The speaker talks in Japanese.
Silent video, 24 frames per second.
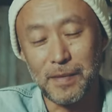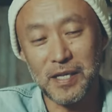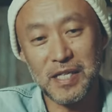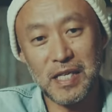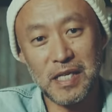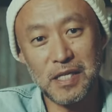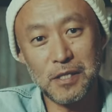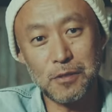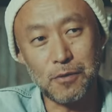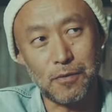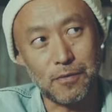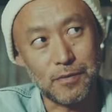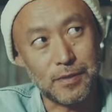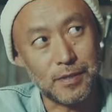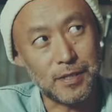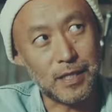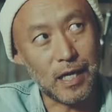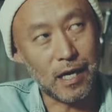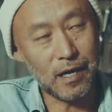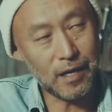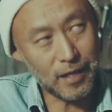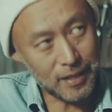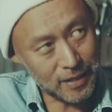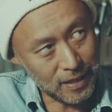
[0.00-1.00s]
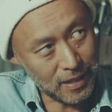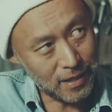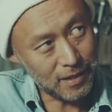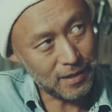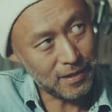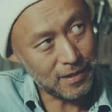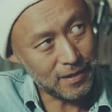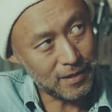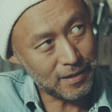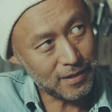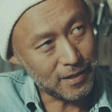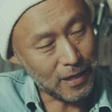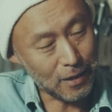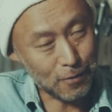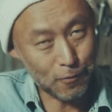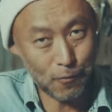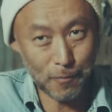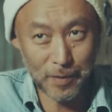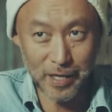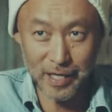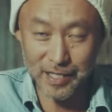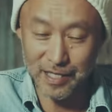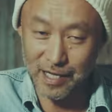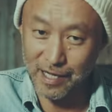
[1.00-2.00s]
近所の酒屋さんか
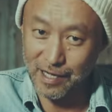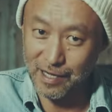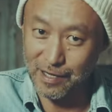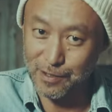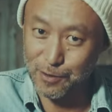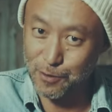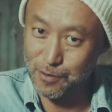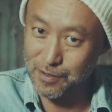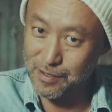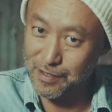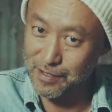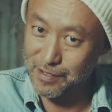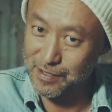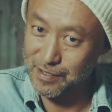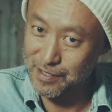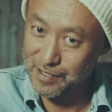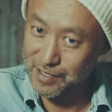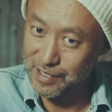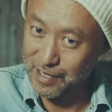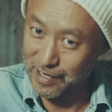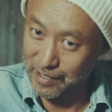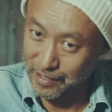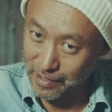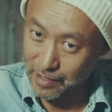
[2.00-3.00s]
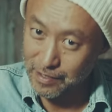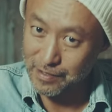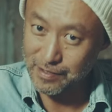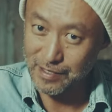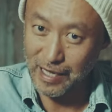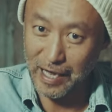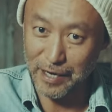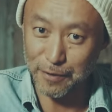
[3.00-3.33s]
米屋さんかな、